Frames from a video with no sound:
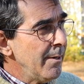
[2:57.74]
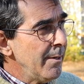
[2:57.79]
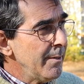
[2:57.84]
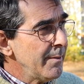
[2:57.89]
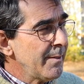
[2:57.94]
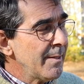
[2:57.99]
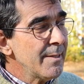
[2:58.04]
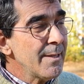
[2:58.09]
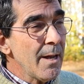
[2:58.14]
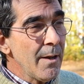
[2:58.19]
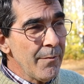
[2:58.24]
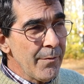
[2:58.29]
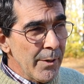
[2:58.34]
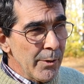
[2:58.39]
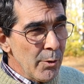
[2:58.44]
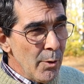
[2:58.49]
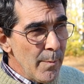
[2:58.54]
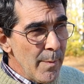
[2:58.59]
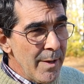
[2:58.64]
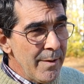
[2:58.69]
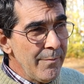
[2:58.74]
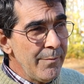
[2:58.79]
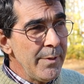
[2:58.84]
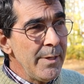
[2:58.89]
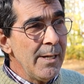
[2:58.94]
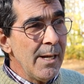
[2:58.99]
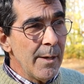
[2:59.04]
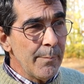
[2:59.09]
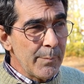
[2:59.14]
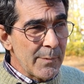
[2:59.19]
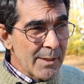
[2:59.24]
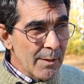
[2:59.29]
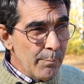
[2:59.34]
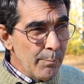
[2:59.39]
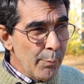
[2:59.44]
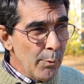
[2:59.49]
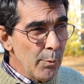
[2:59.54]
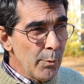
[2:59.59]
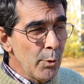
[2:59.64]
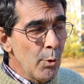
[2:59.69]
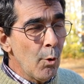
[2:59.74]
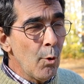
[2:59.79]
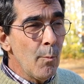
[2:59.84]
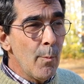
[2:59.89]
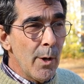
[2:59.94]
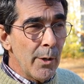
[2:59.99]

euh, ces, enfants de ma vie, la petite poule d'eau,